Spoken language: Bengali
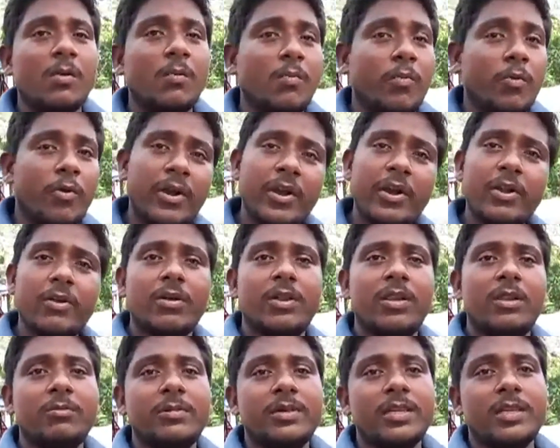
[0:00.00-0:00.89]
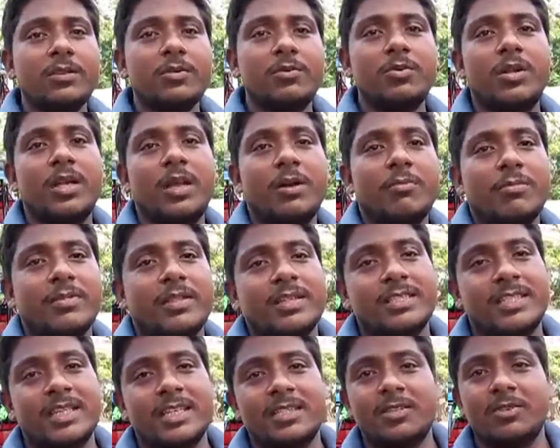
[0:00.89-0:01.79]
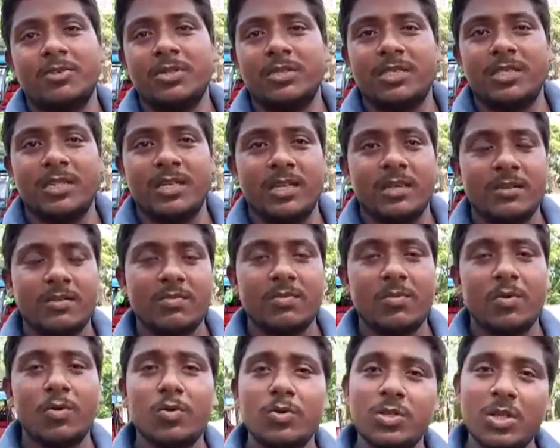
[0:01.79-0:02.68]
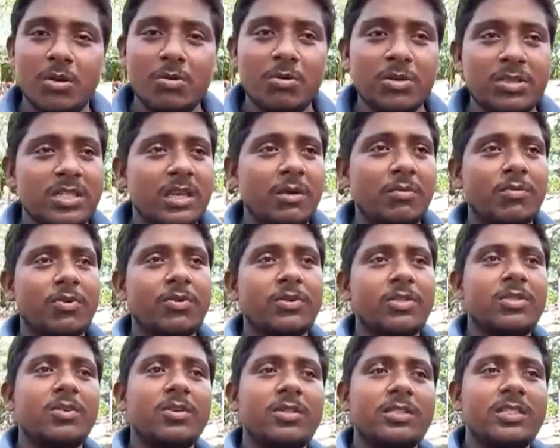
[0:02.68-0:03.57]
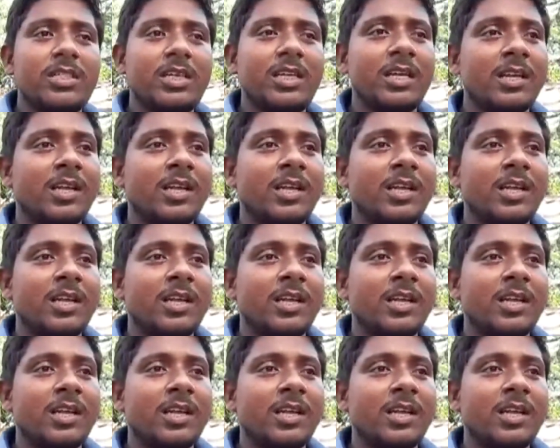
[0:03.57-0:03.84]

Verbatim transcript: পনেরো কিলোমিটার ঘুরে আমাদের যেতে হচ্ছে বহু সমস্যায় পড়তে হচ্ছে